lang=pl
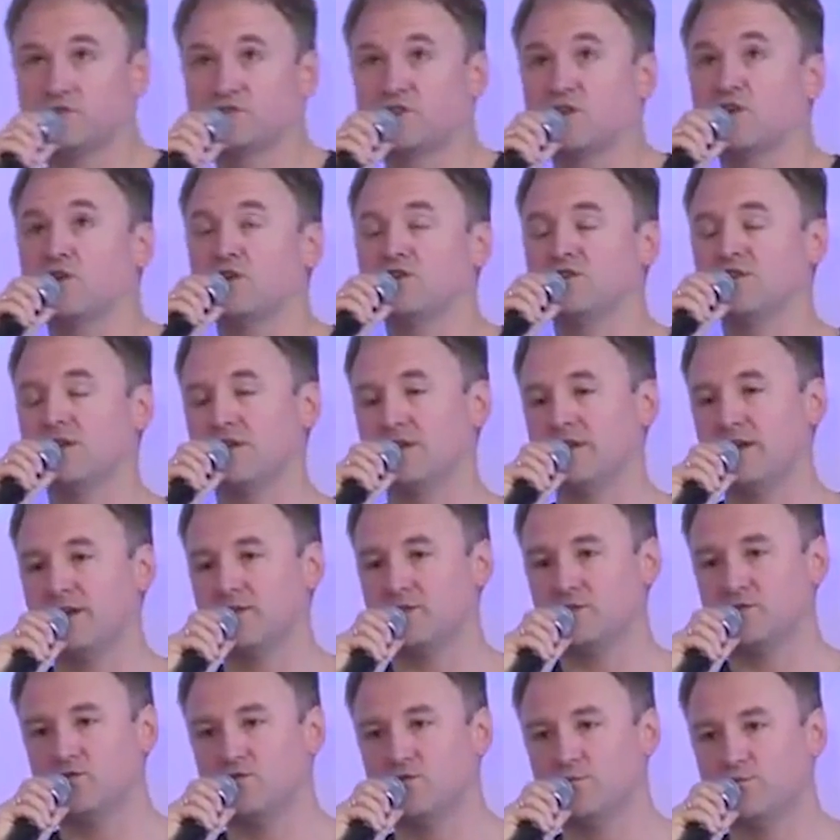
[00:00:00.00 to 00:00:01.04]
polskiego
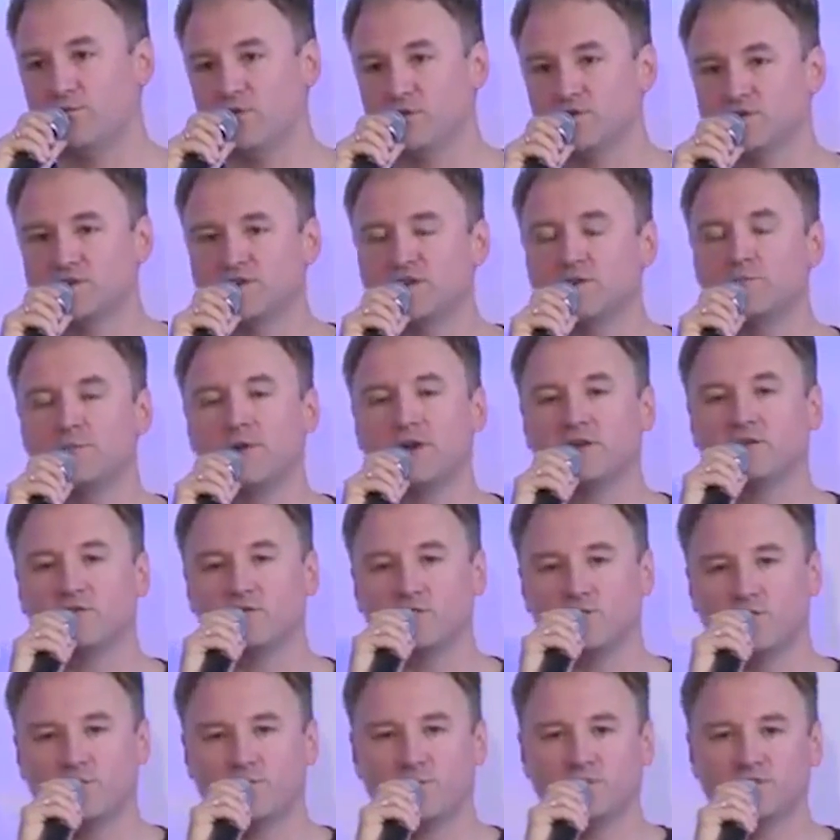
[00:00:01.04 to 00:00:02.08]
internetu, polskich
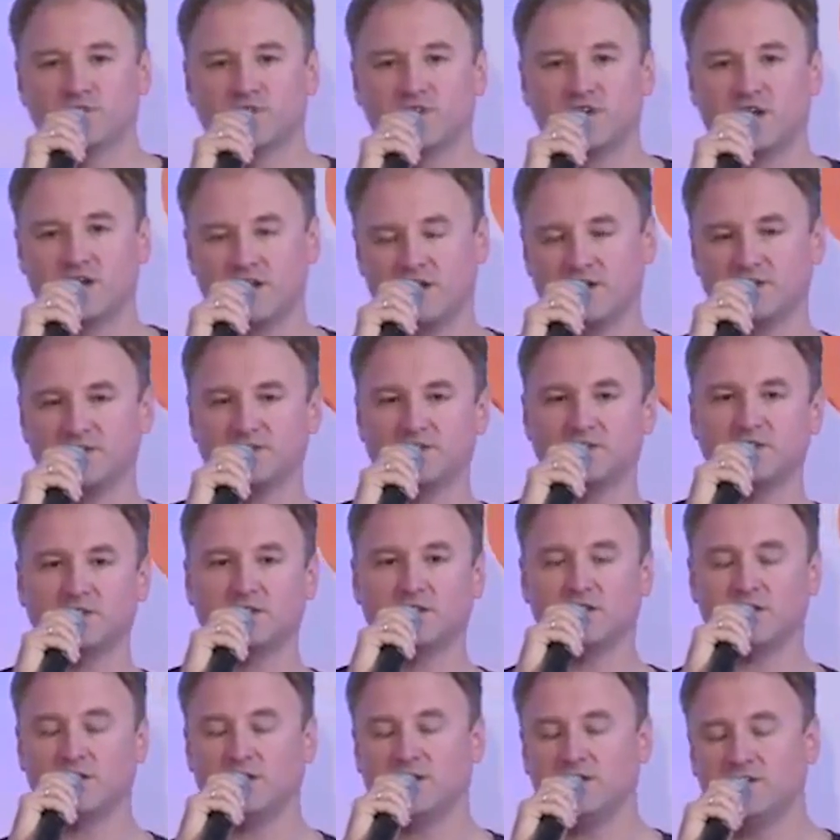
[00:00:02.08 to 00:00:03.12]
mediów, polskich agencji
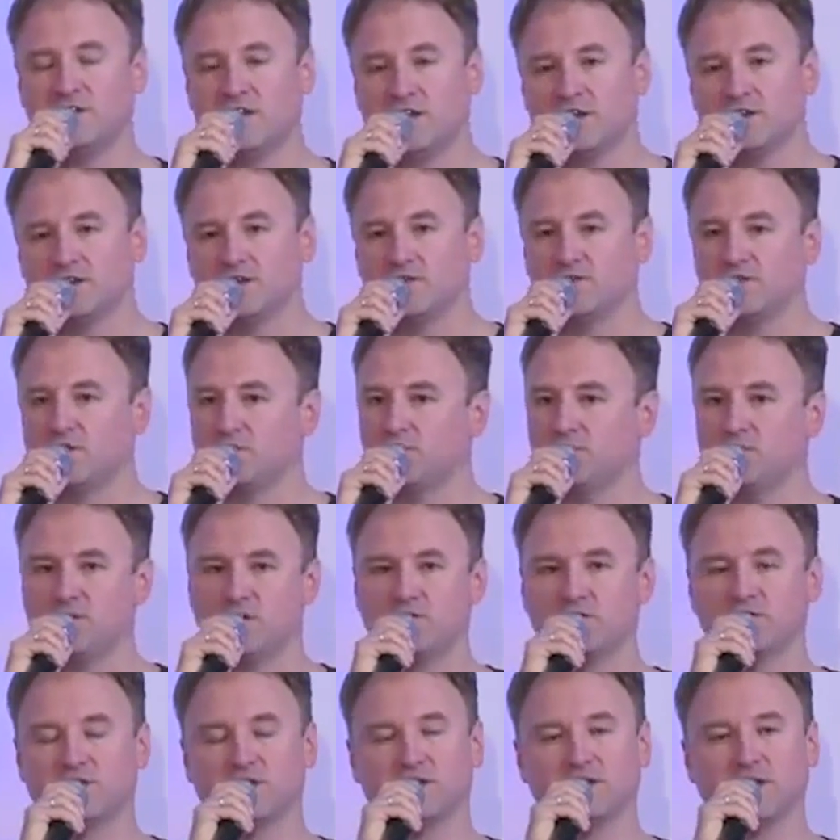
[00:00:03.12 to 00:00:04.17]
e, interaktywnych,
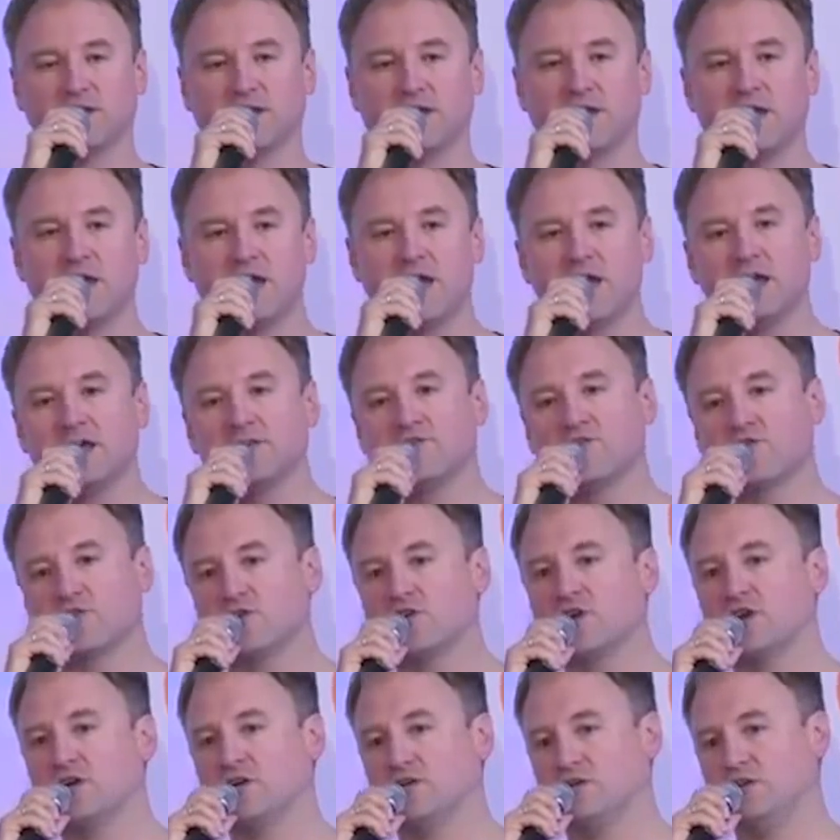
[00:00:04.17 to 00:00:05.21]
mediowych itd. Tak
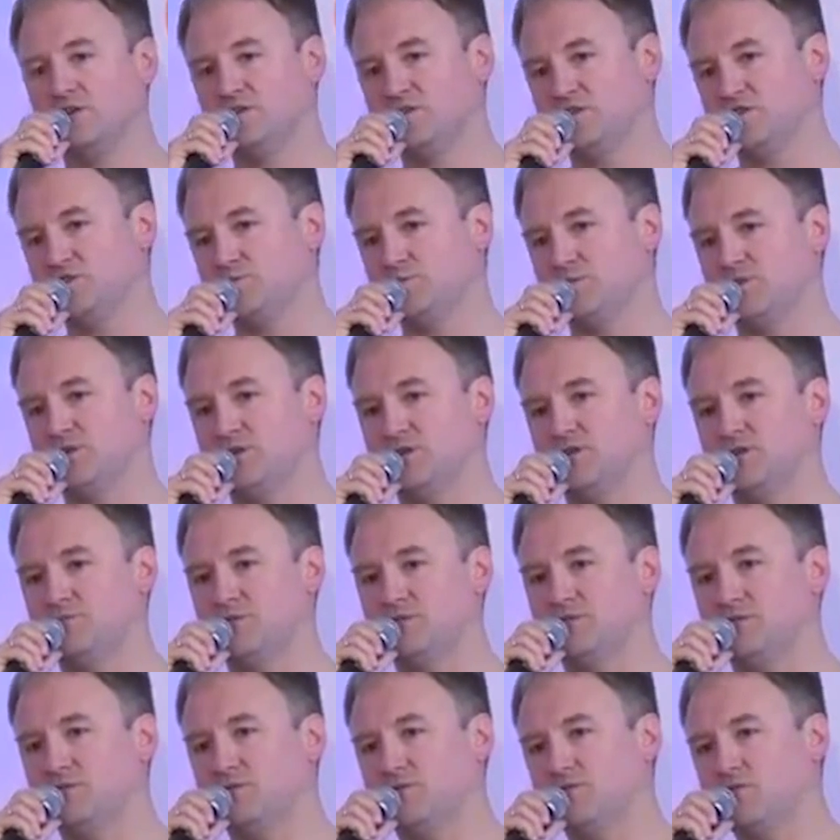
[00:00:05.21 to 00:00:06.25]
trochę jesteśmy
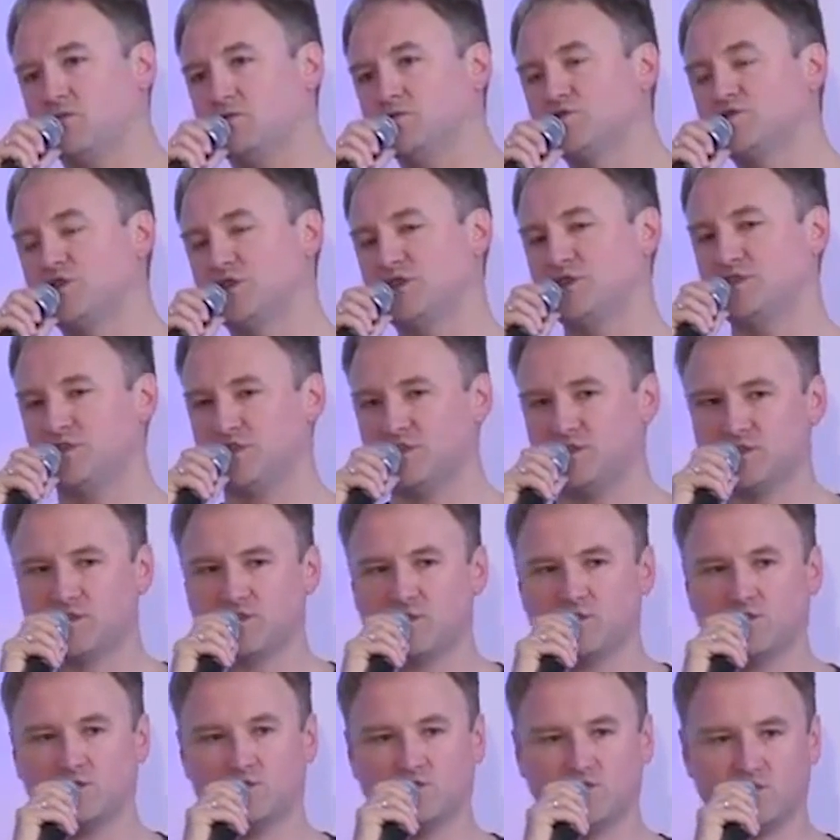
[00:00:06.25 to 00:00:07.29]
kuszeni z jednej
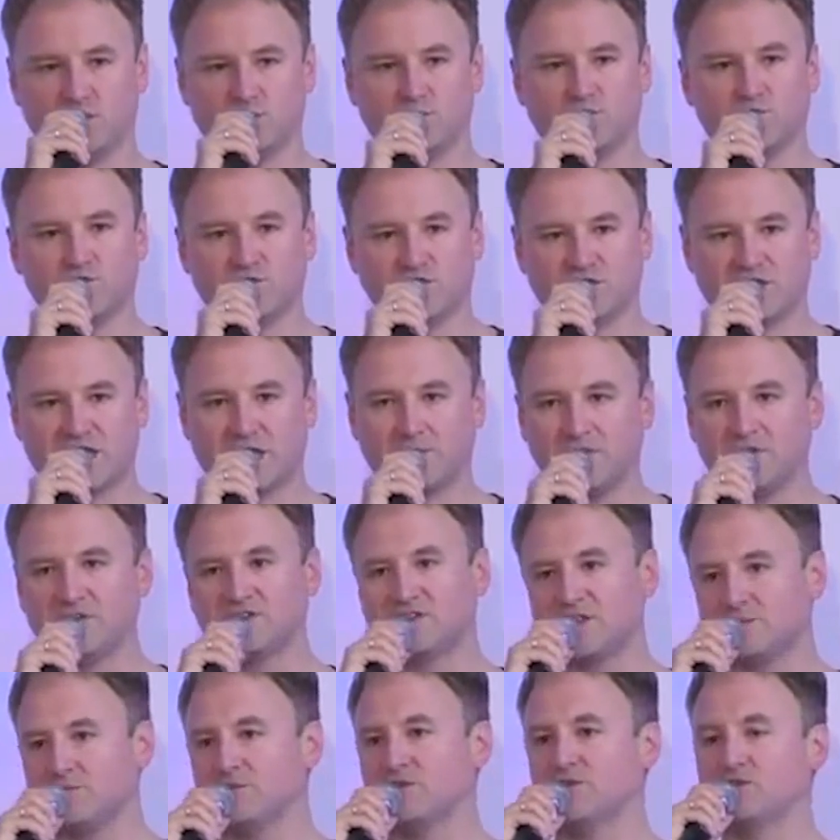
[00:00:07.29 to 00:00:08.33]
strony dużymi budżetami.
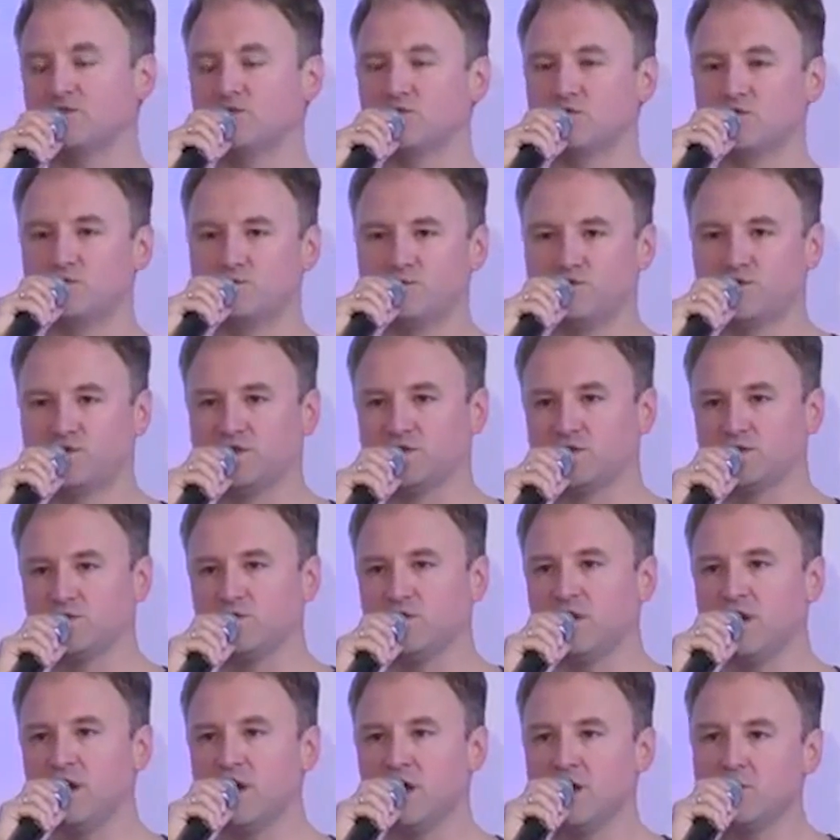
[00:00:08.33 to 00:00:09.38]
Chcemy tych dużych
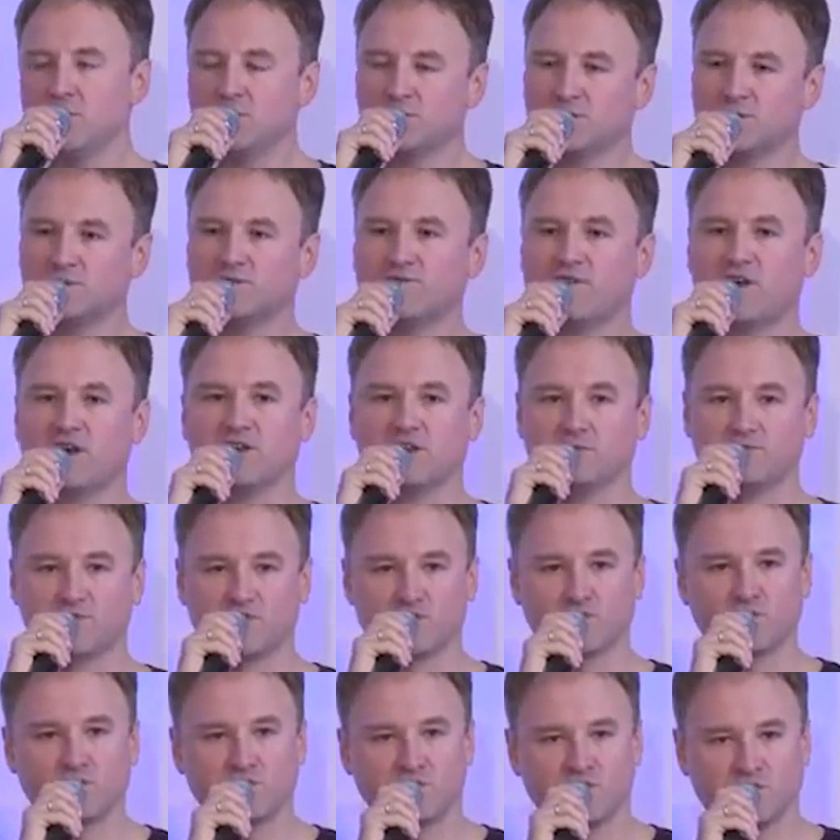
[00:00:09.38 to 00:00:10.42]
budżetów, bo to jest fajnie
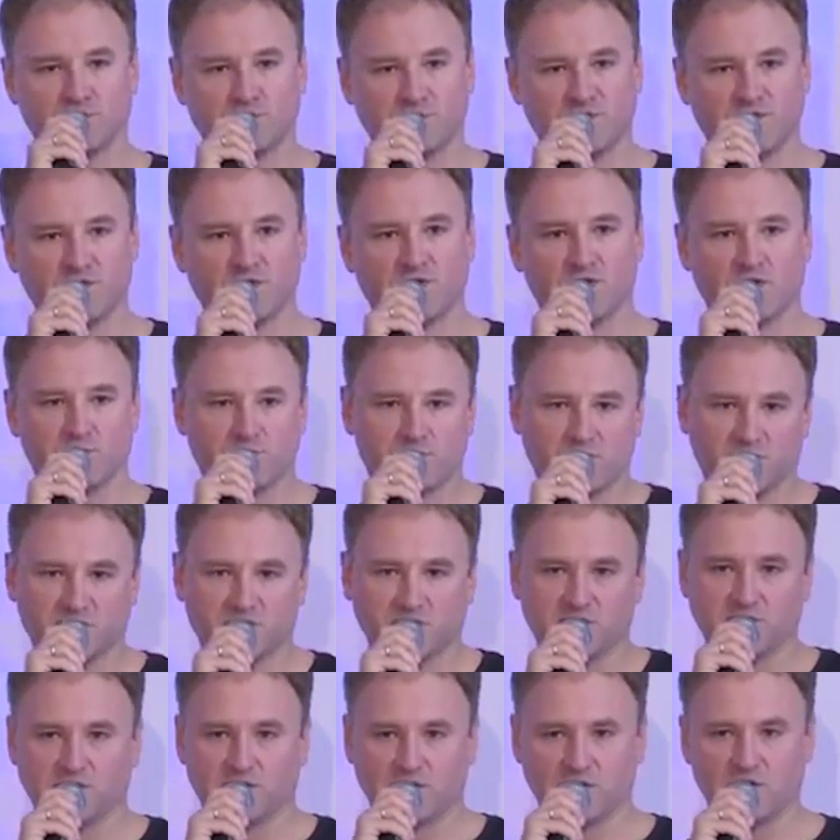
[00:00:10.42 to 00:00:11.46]
przytulić odpowiedni
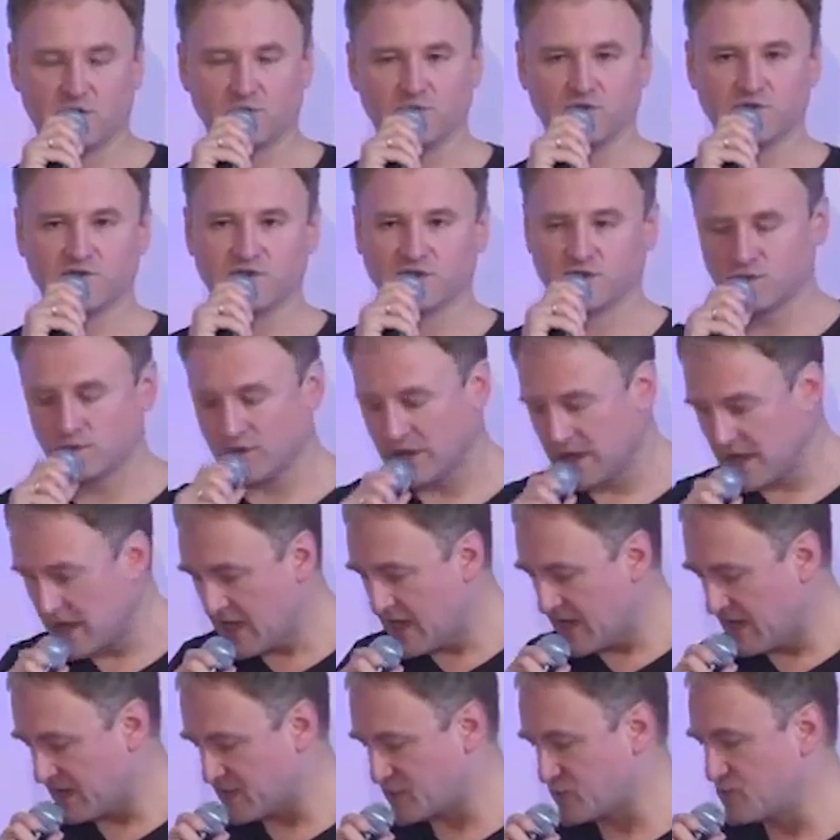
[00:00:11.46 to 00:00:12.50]
procent od tego budżetu,
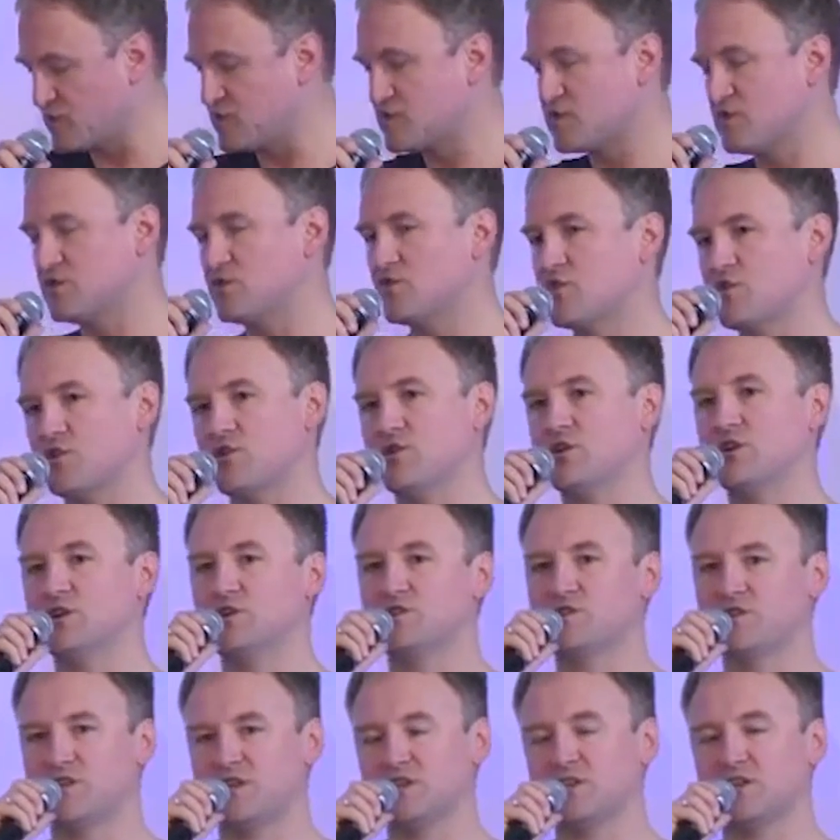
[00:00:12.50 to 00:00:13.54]
a z drugiej strony trochę
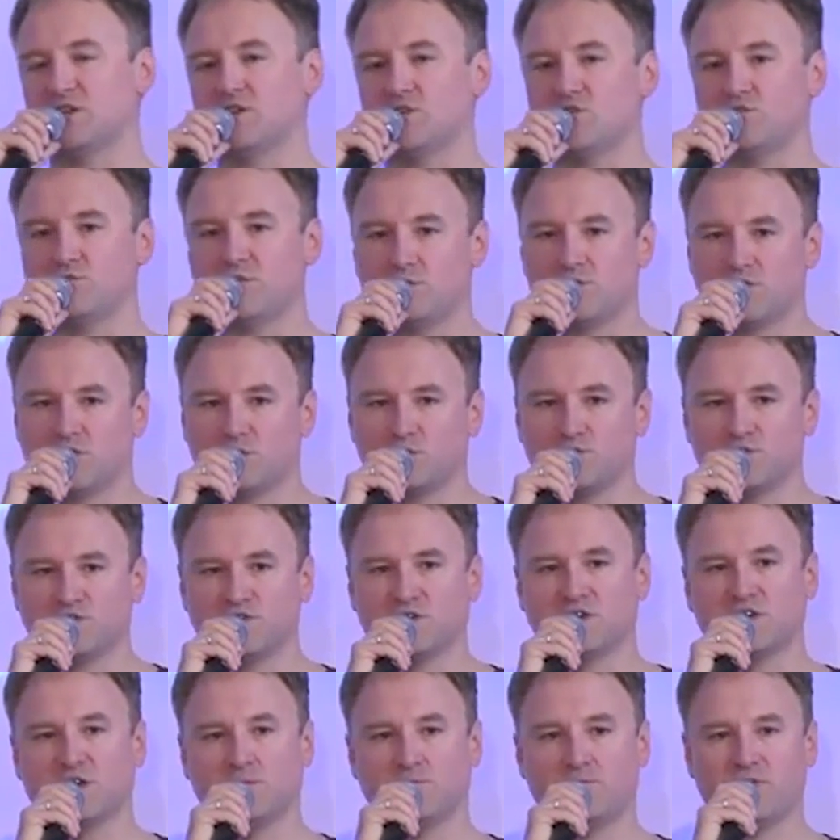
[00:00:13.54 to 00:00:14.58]
jeszcze nadal nie umiemy robić
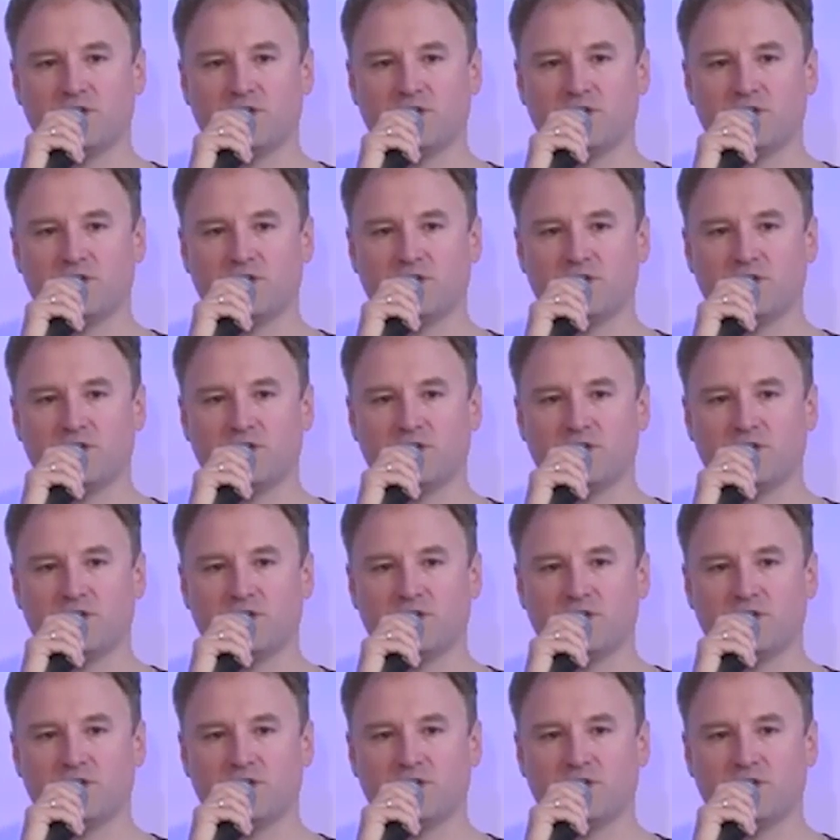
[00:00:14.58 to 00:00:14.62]
tych